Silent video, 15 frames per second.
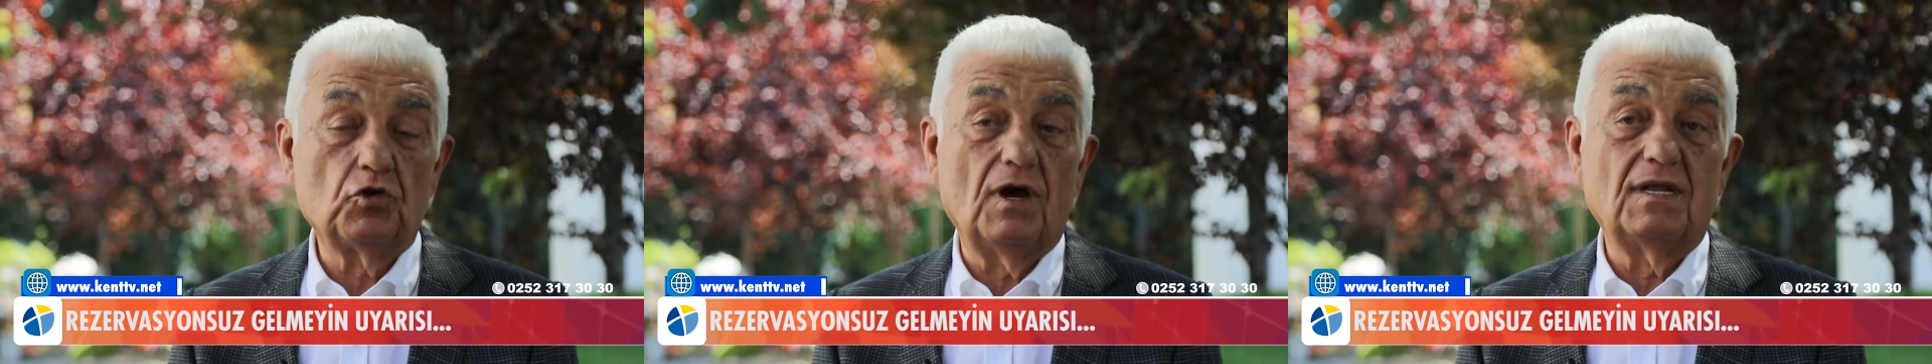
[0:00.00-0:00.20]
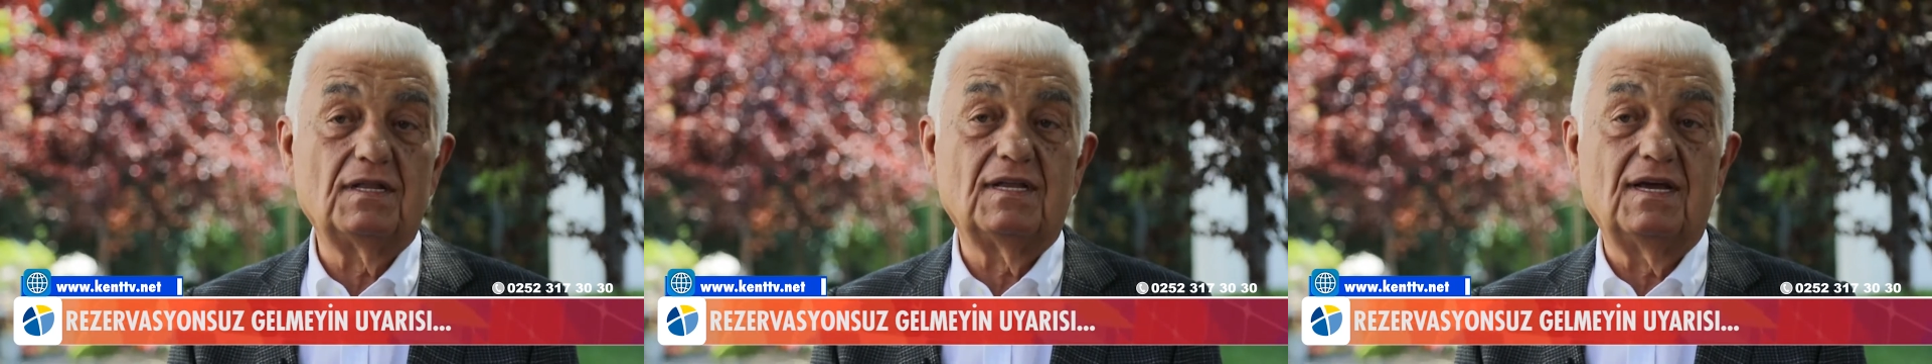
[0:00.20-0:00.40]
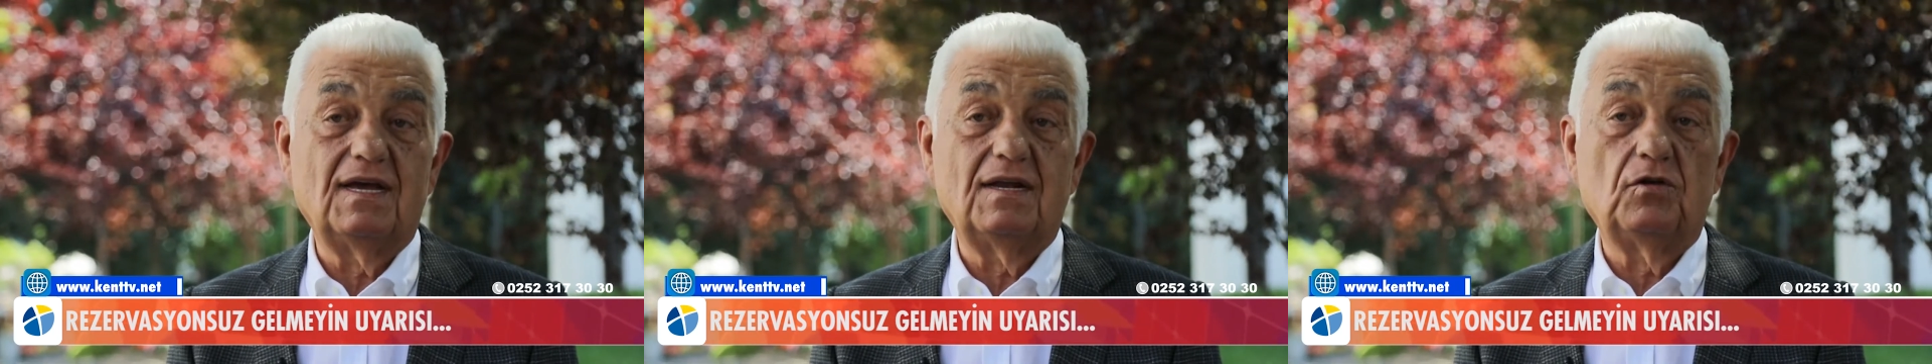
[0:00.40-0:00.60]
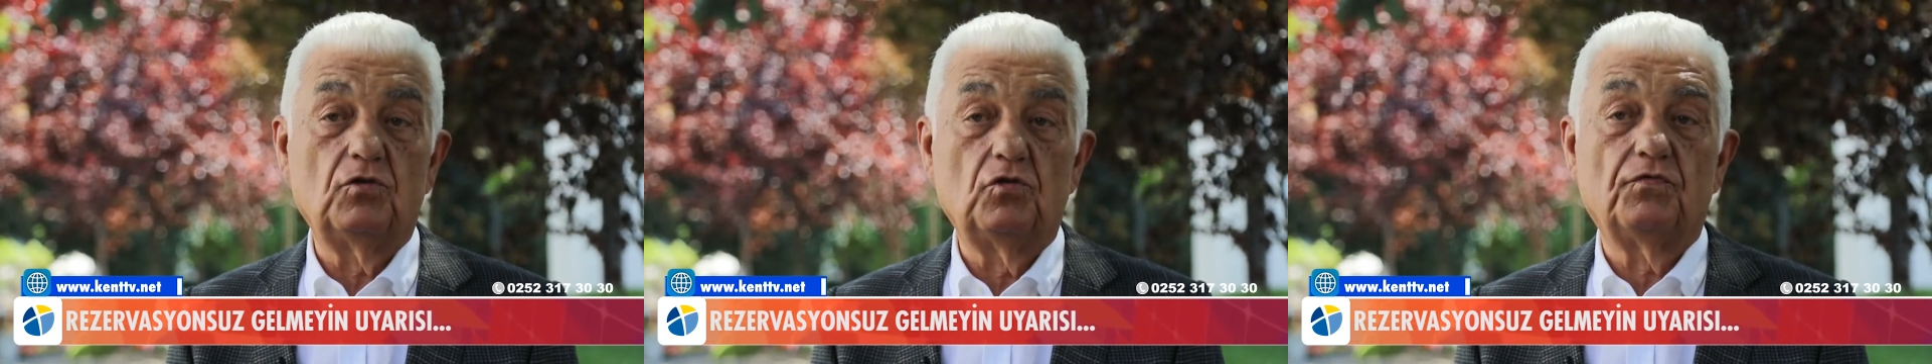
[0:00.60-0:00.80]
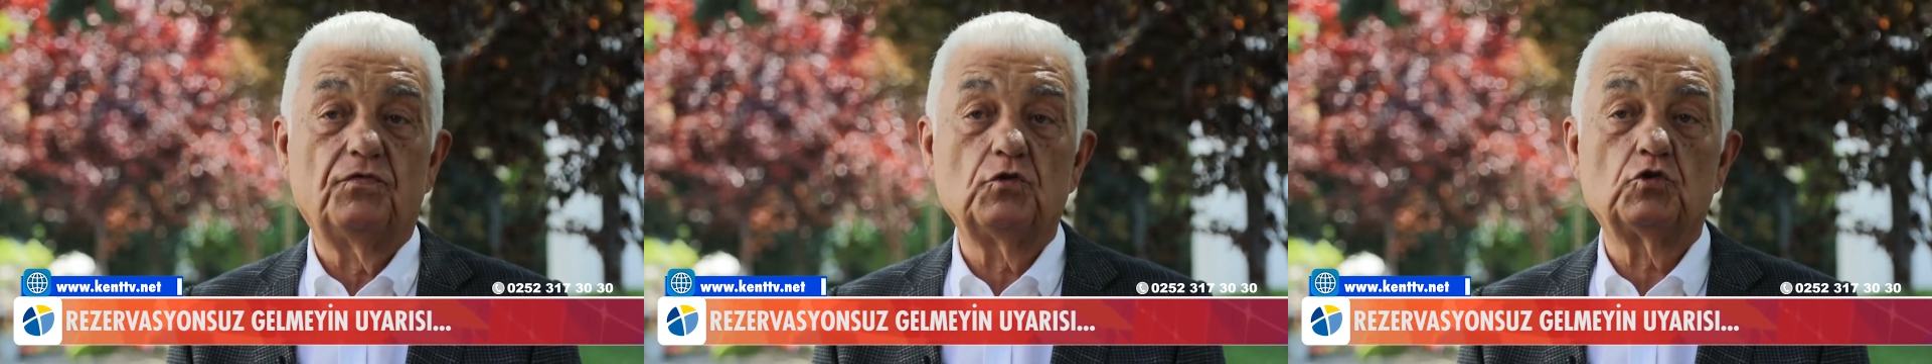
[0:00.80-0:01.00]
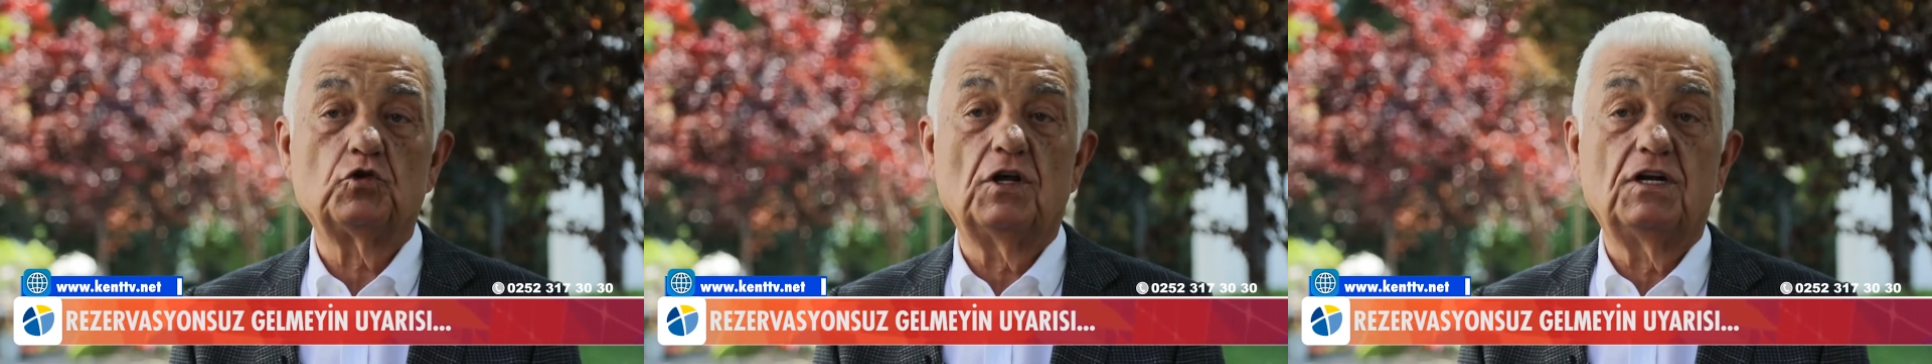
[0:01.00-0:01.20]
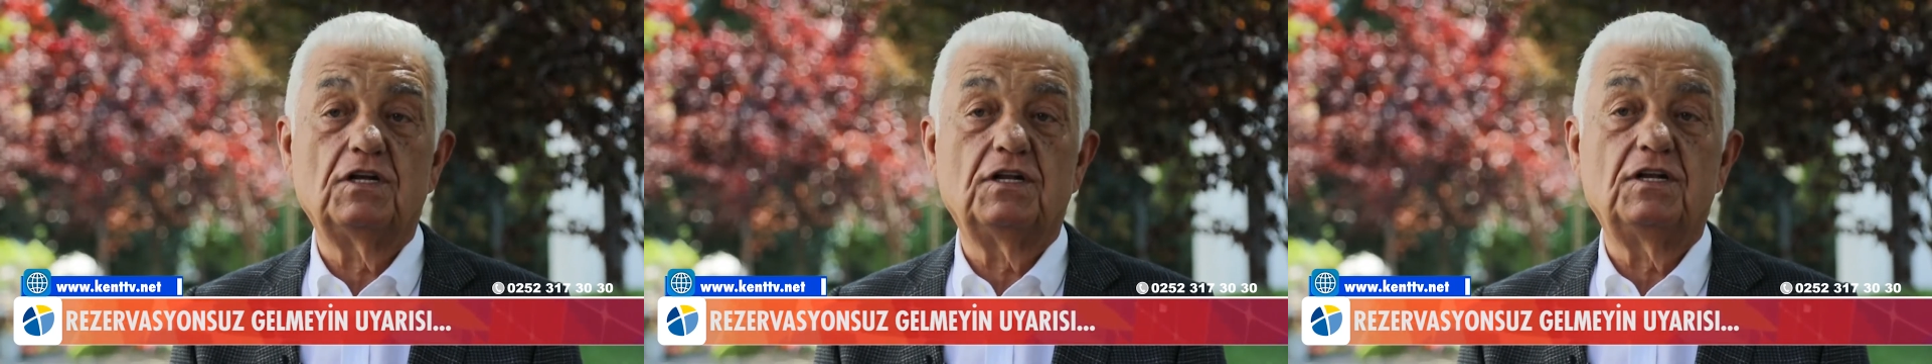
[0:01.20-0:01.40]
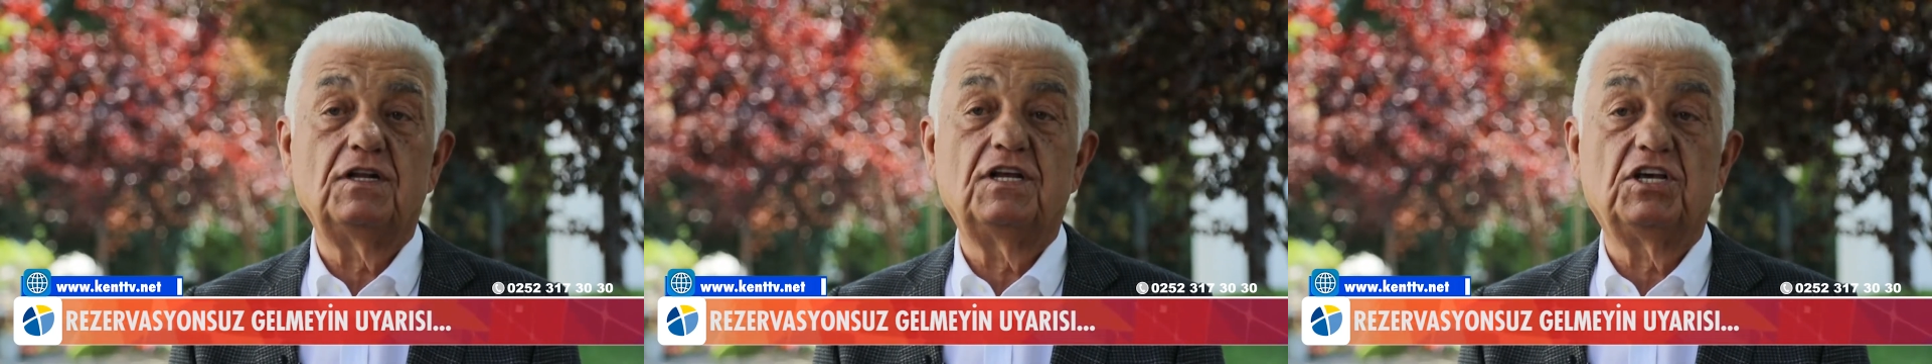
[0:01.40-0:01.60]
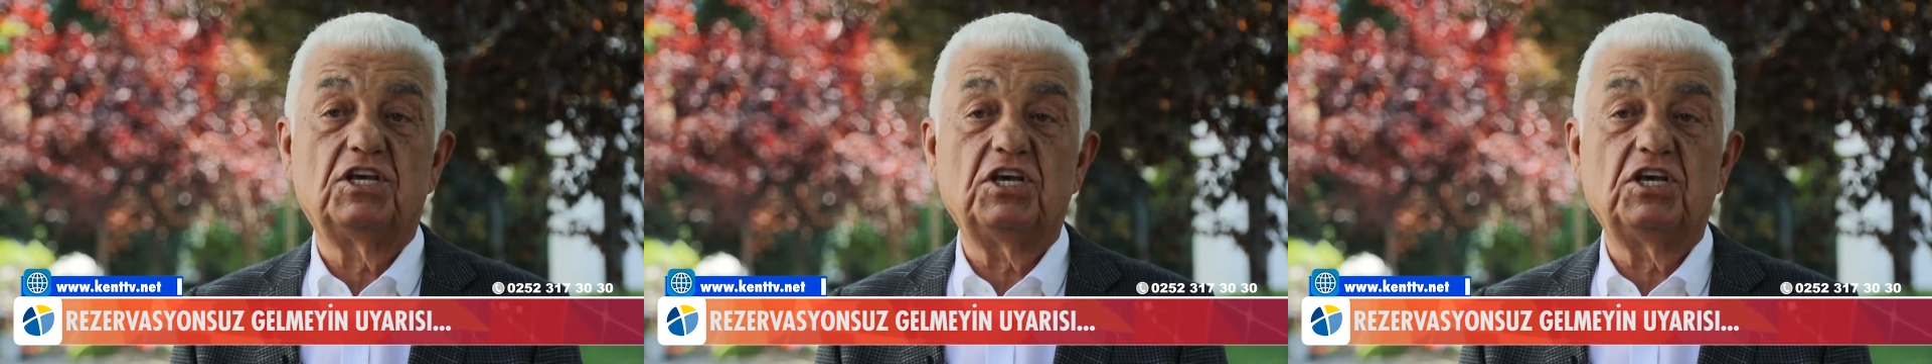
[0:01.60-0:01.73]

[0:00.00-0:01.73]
şu anda nüfuslarının